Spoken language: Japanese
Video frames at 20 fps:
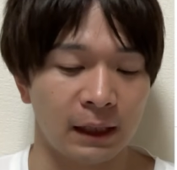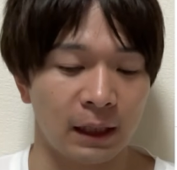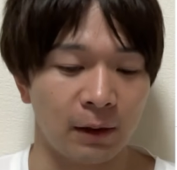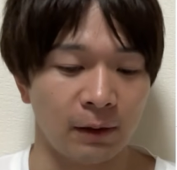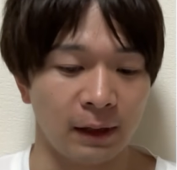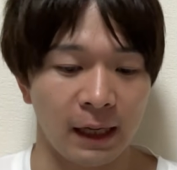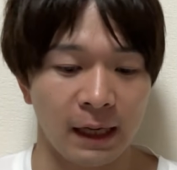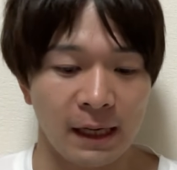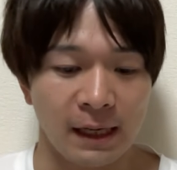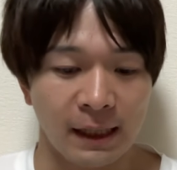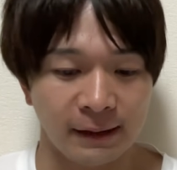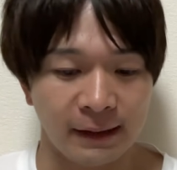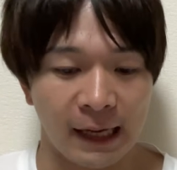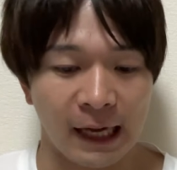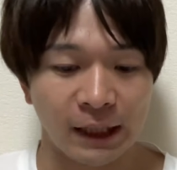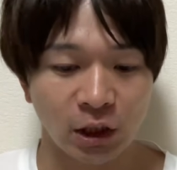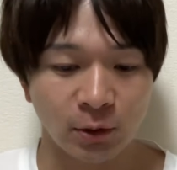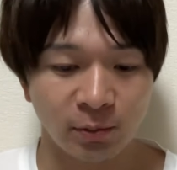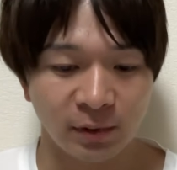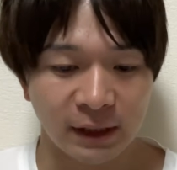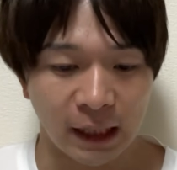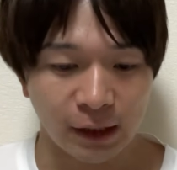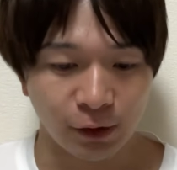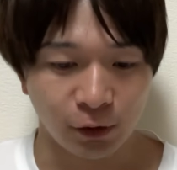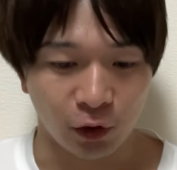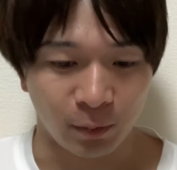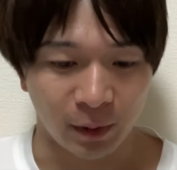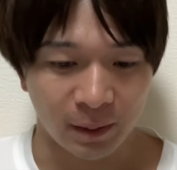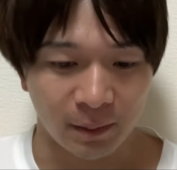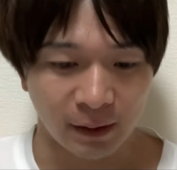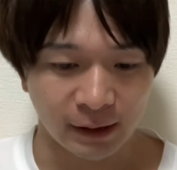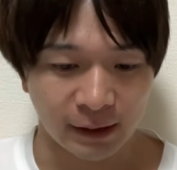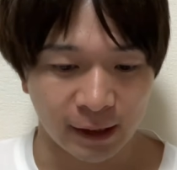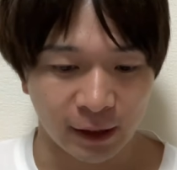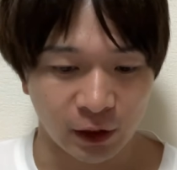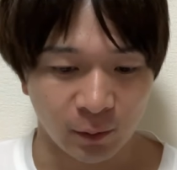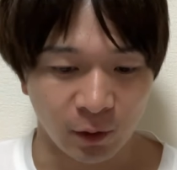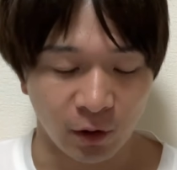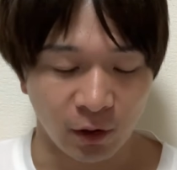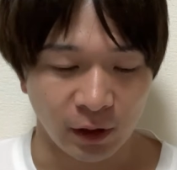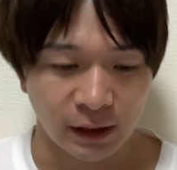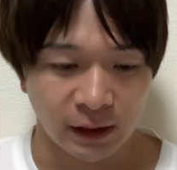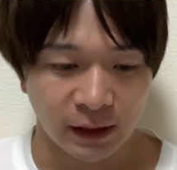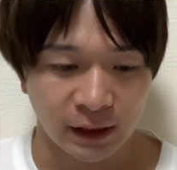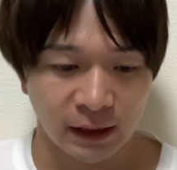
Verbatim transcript: たので大丈夫かと思いましたけども、